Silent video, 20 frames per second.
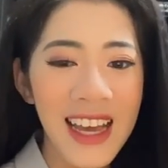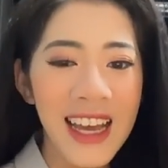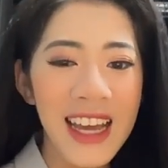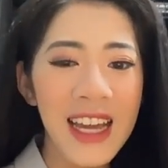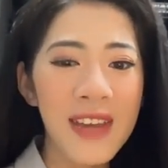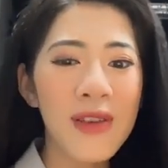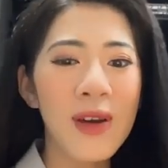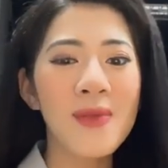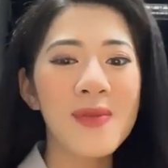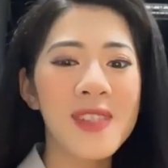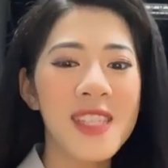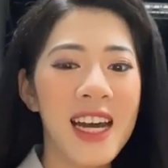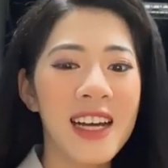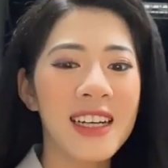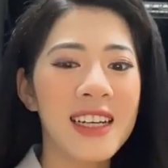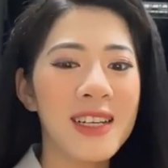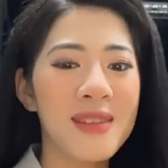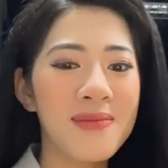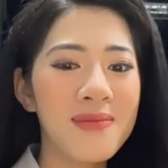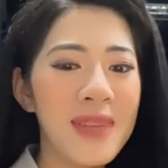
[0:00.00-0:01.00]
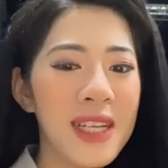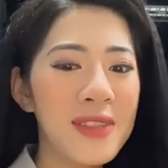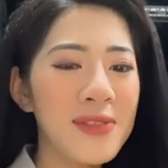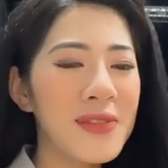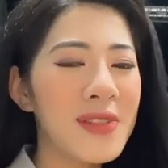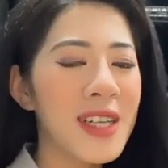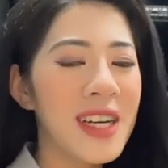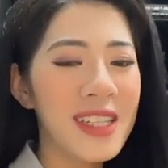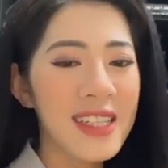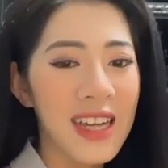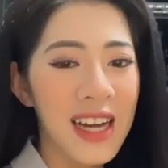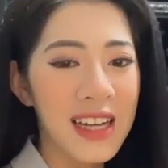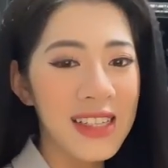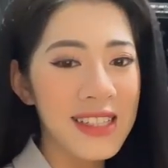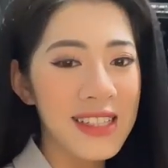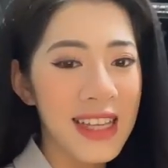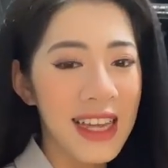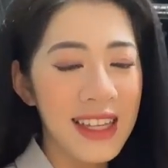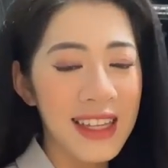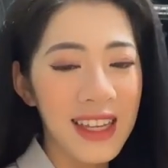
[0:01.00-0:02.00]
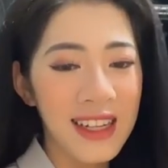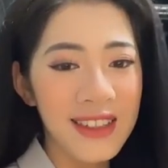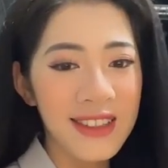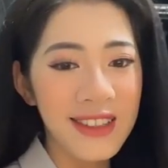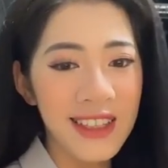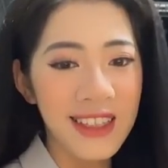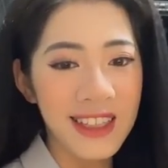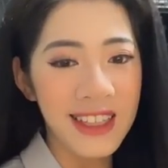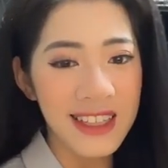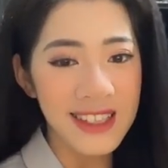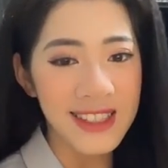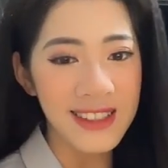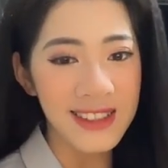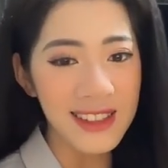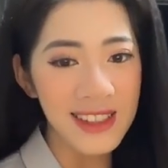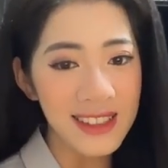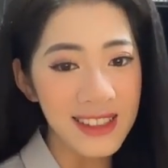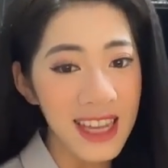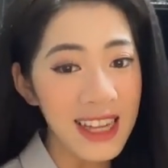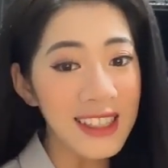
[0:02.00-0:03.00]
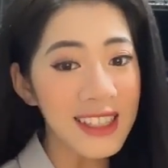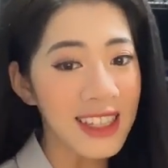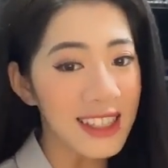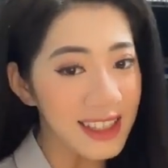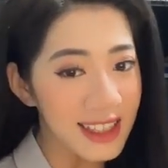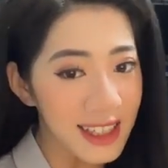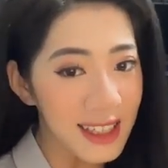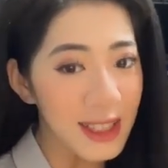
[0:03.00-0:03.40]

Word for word: Hy vọng rằng Minh Phương ờ, sẽ nhận được ờ, sự tương tác nhiệt